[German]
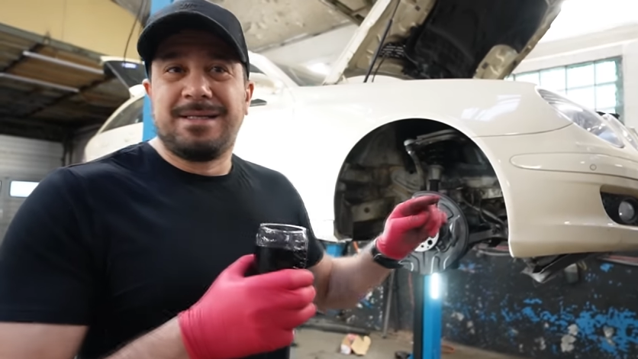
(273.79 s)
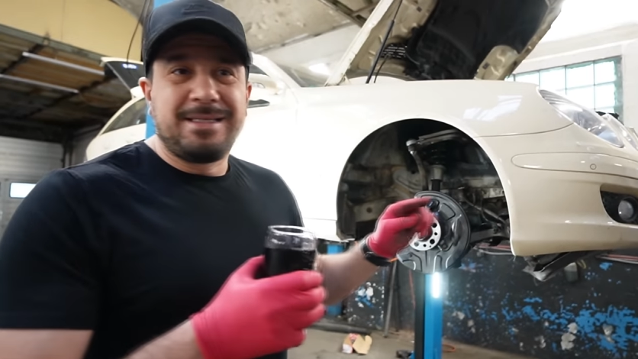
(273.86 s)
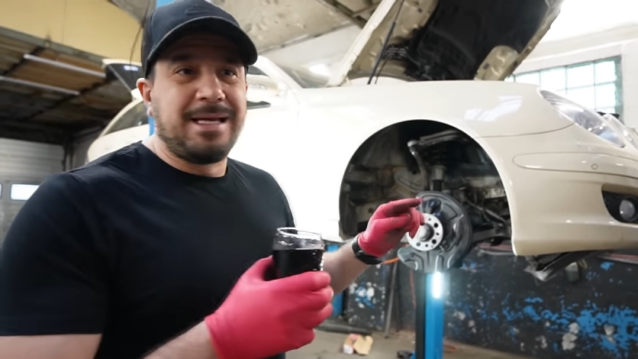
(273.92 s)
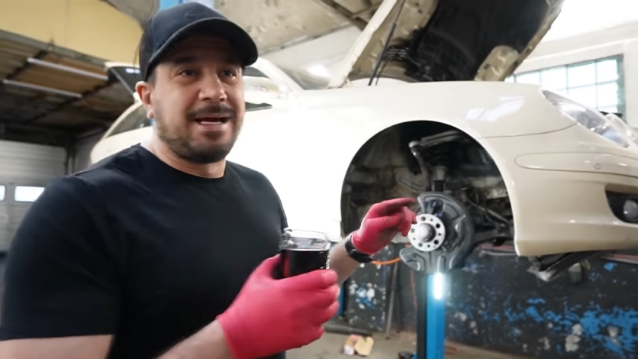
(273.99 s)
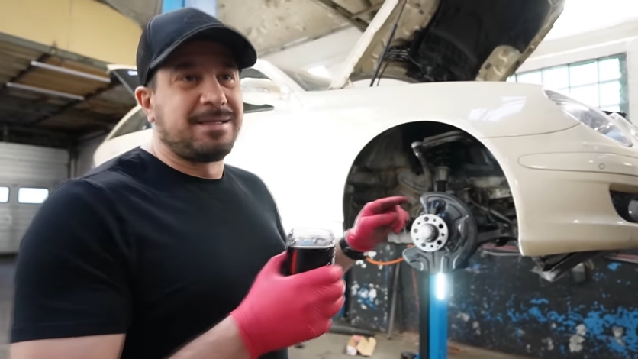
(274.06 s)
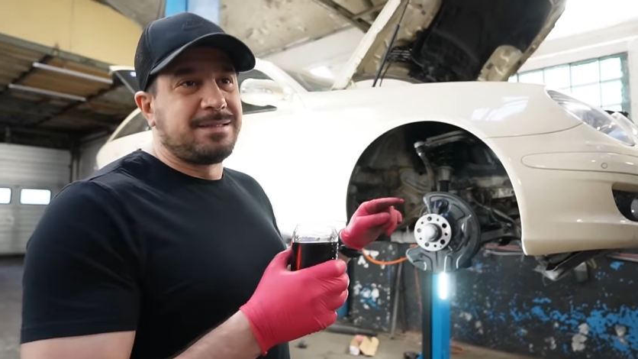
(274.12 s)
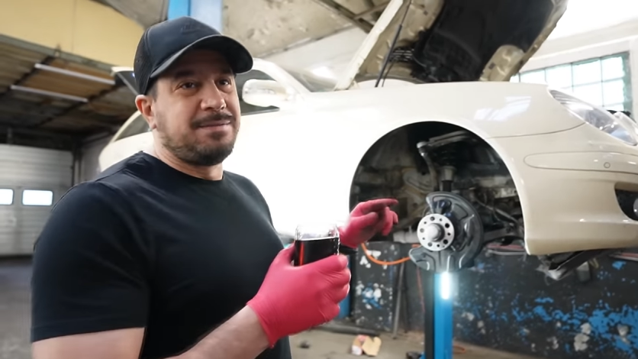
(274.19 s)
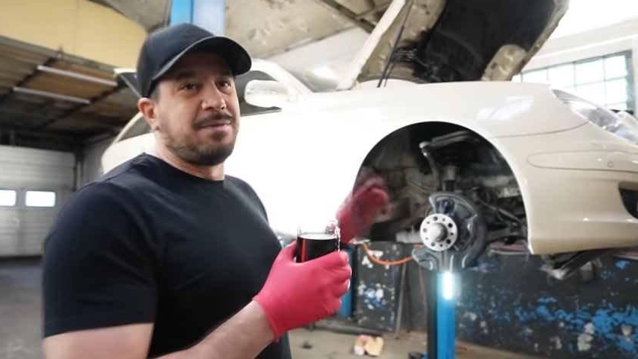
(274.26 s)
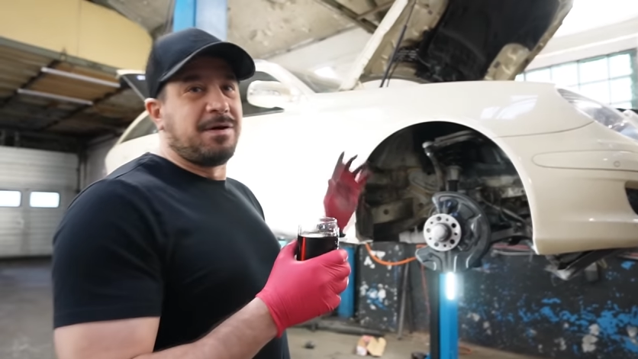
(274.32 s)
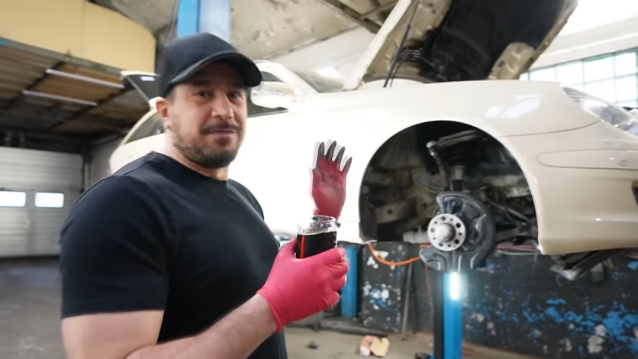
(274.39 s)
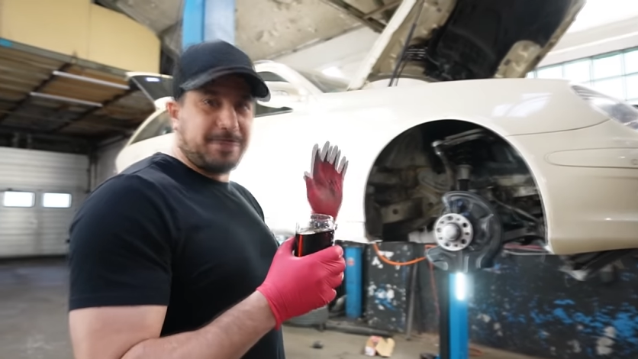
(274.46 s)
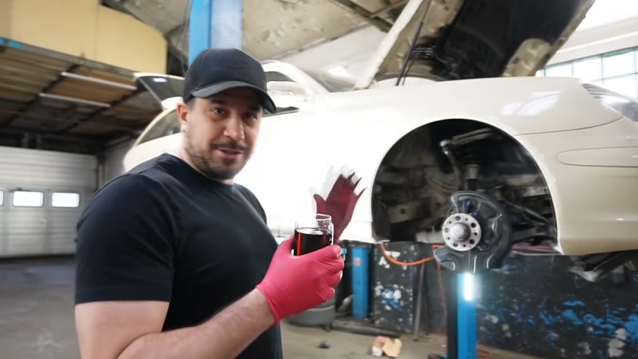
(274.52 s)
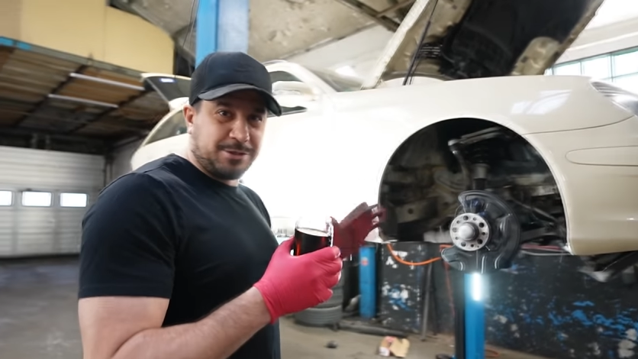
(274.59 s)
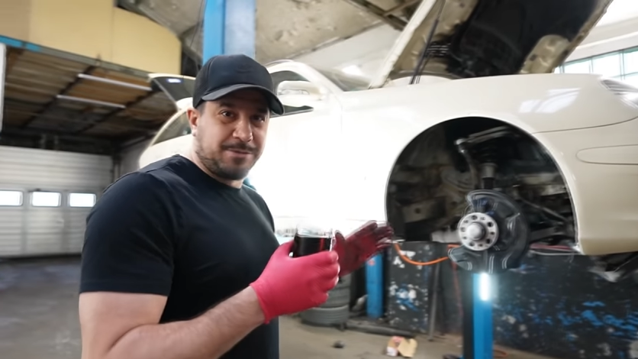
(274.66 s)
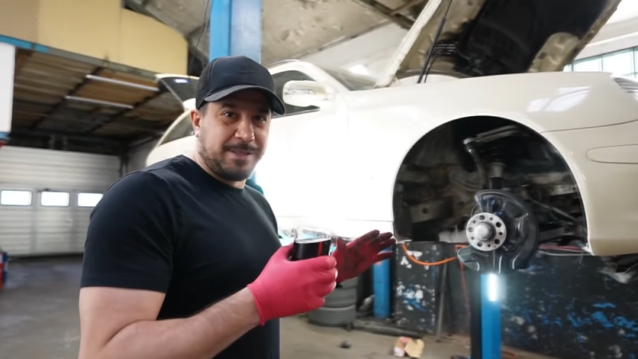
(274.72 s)
Ja, die machen
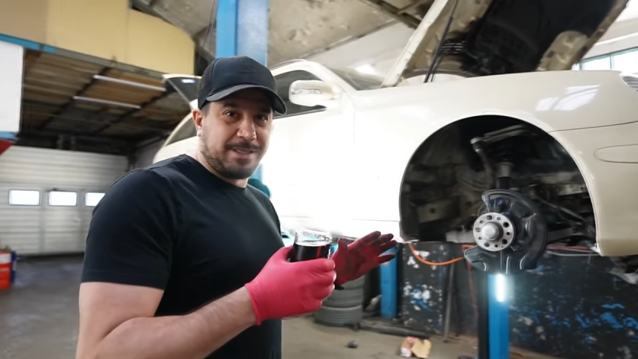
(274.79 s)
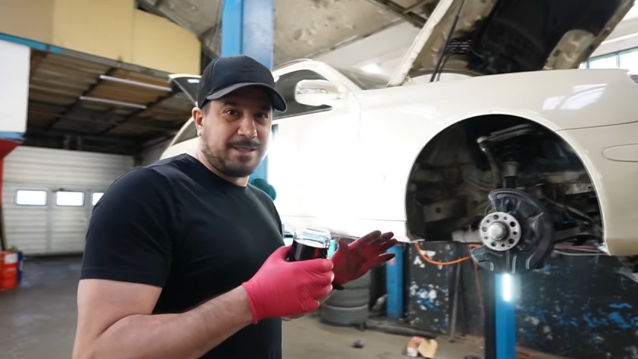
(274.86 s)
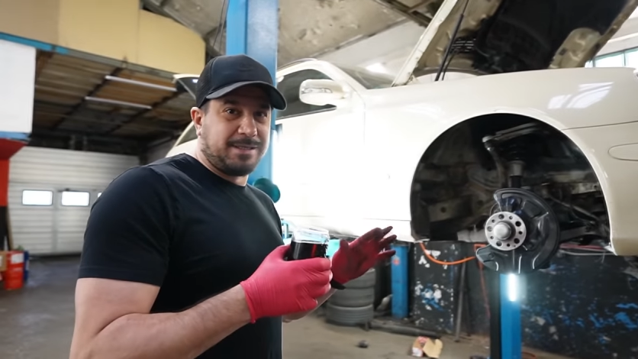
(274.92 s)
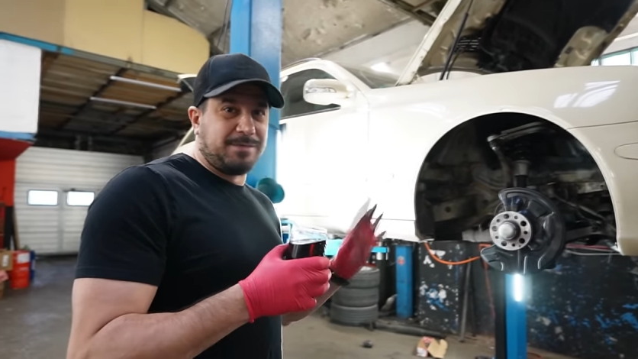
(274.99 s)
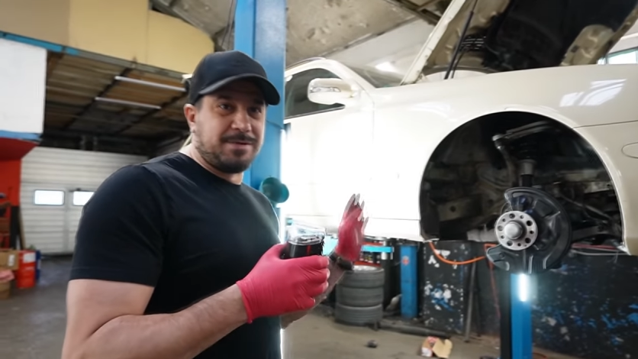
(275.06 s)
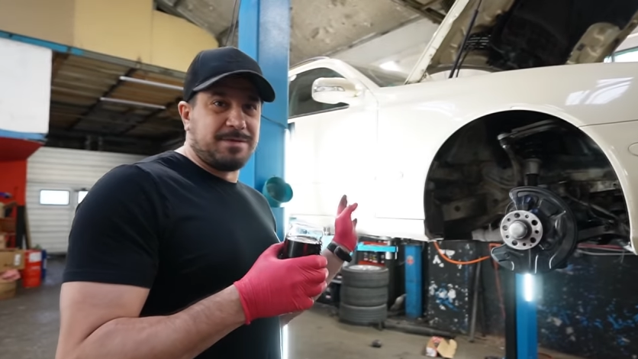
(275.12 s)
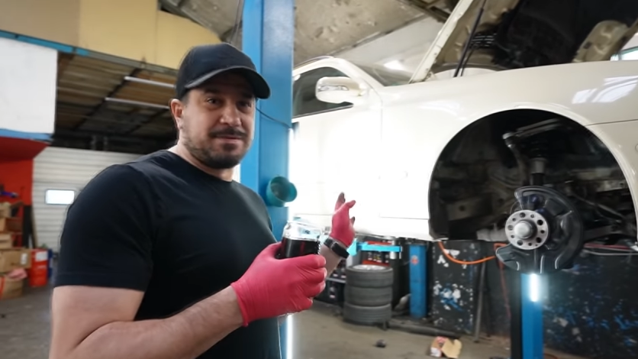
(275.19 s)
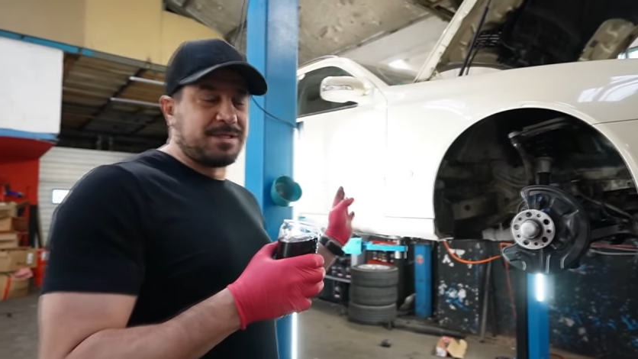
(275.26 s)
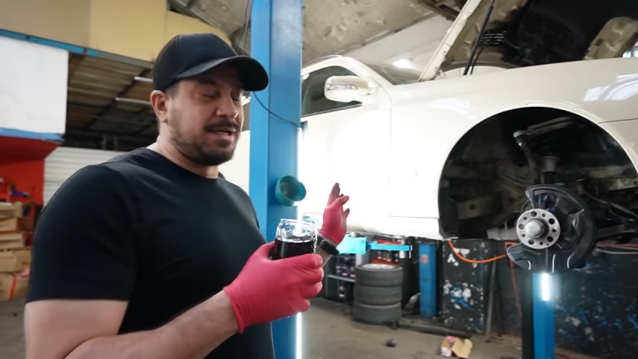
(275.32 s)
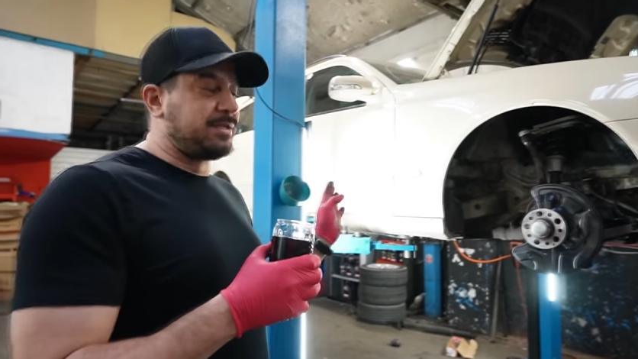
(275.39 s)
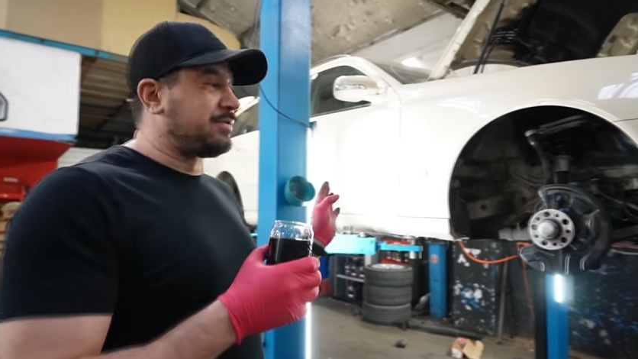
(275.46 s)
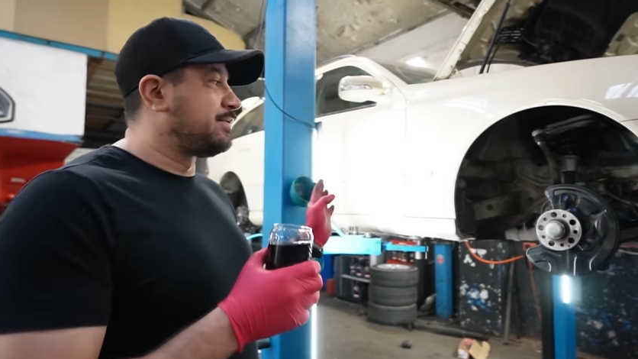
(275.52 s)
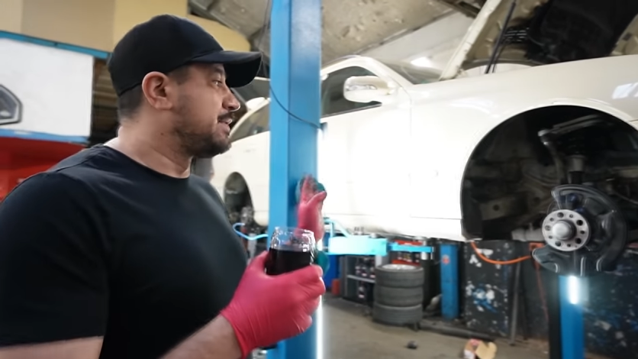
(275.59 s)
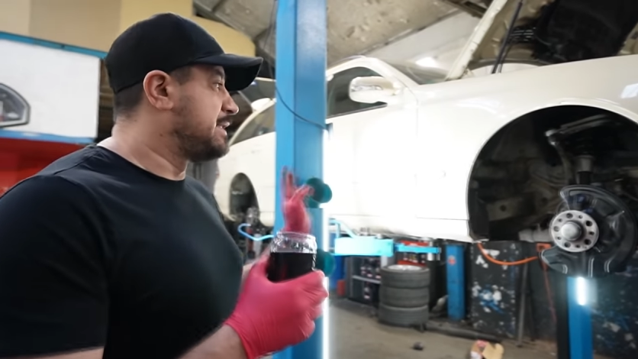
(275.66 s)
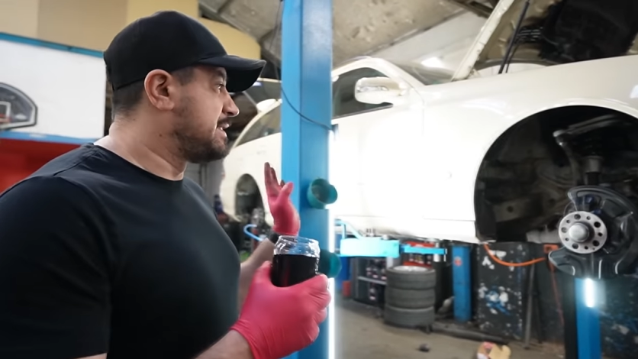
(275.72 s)
wir dann später, die
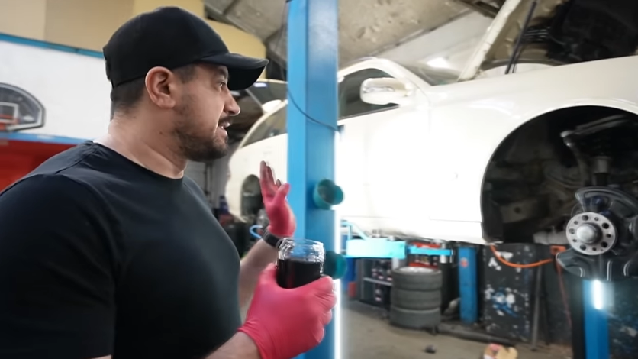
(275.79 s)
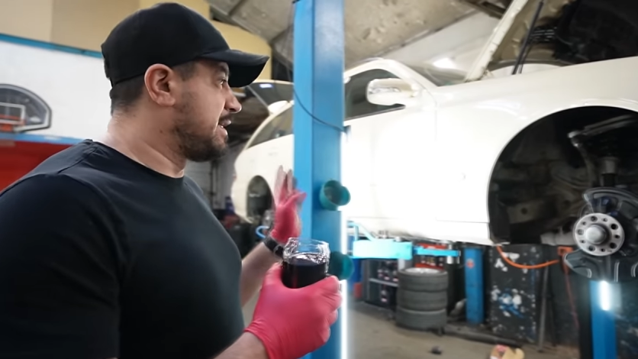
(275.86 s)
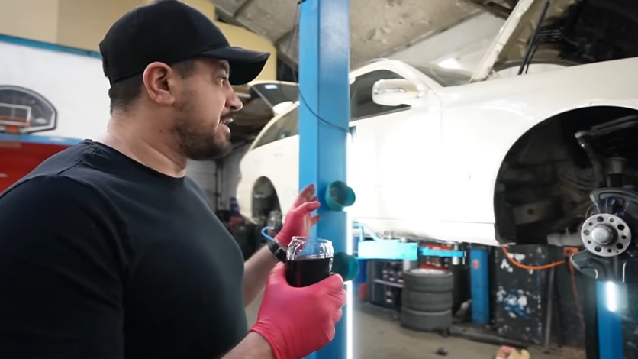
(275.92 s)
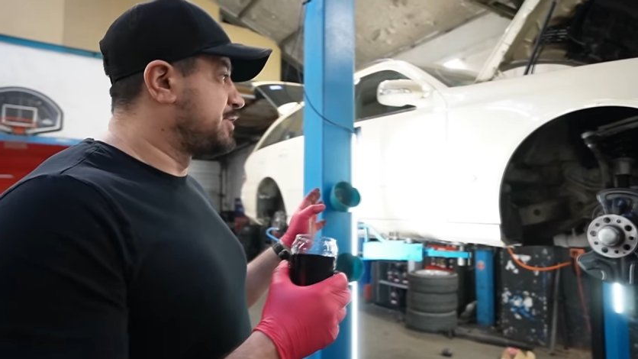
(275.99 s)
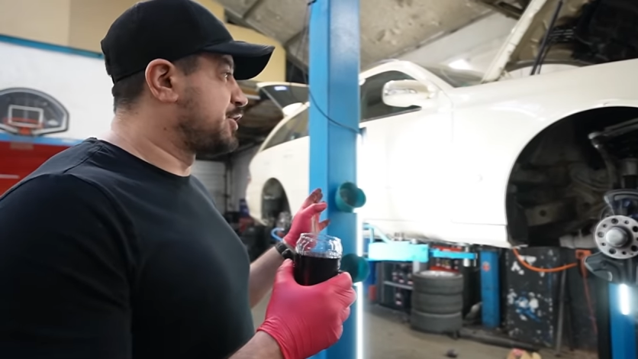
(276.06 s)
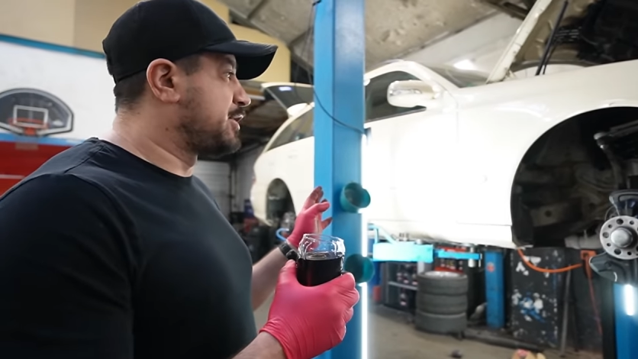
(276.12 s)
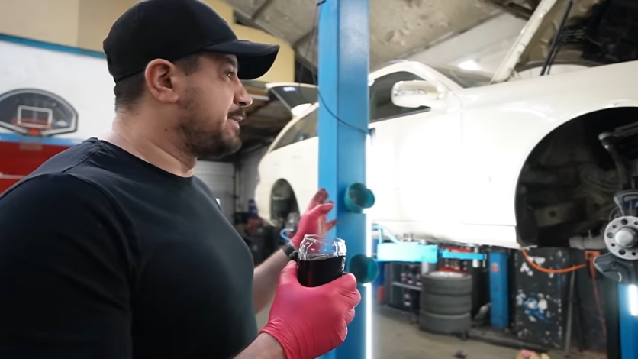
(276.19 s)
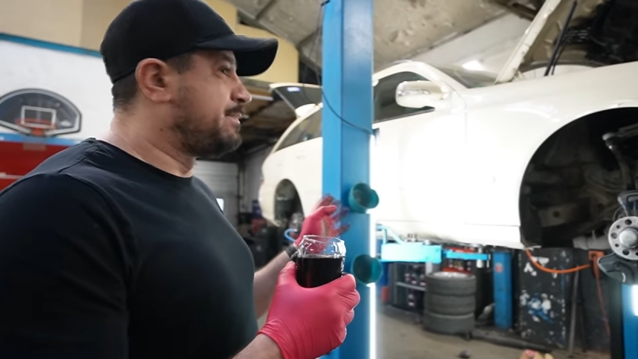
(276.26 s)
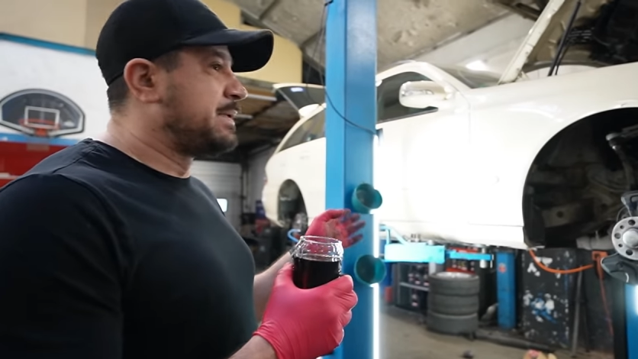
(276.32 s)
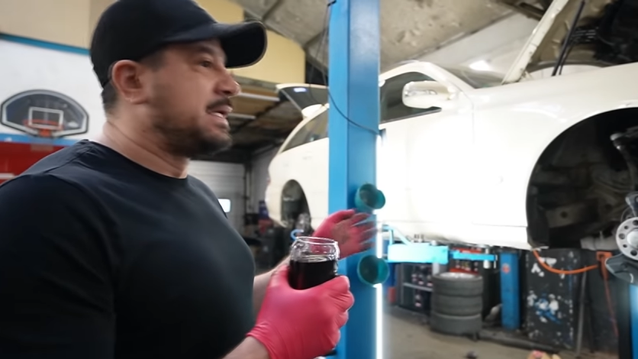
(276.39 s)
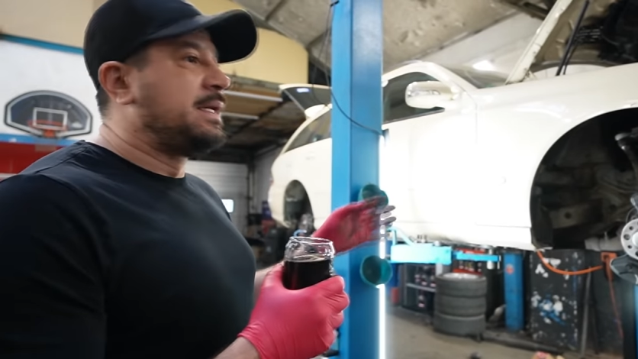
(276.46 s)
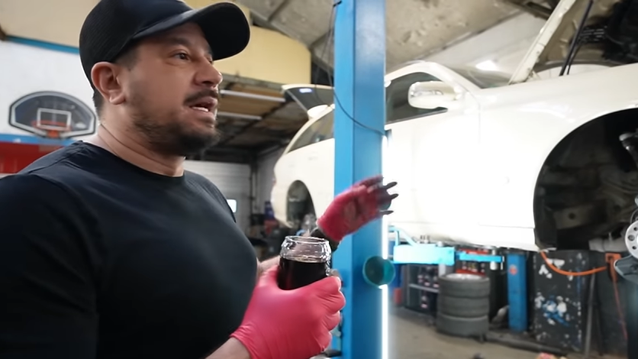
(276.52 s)
Bremsleitung. Ist ja nicht schlimm.